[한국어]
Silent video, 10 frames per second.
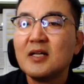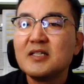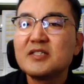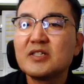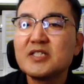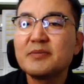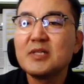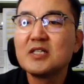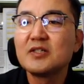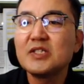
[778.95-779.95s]

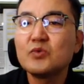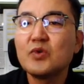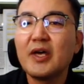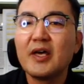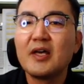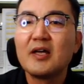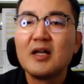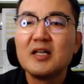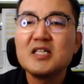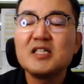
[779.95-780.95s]
2021년 이후에
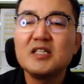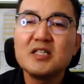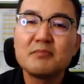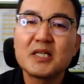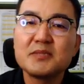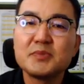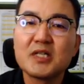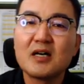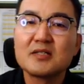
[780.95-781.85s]
2년 만입니다.